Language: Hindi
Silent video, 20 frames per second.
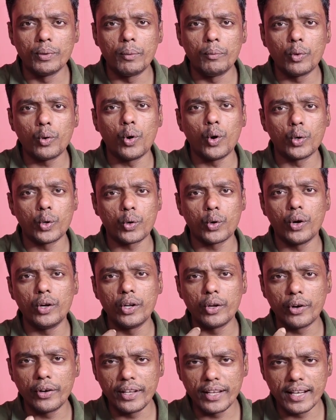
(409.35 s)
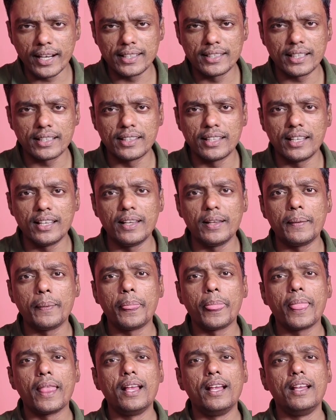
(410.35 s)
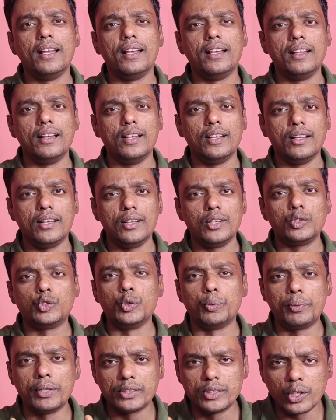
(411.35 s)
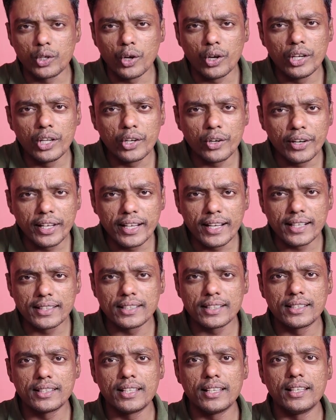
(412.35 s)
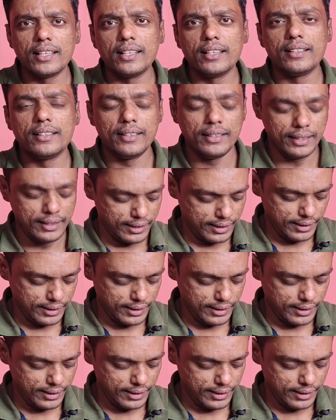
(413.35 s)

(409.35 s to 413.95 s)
उसमें हम लोग ऑटो कॉल रिकॉर्डिंग कर सकते हैं चुपके से कॉल रिकॉर्डिंग कर सकते हैं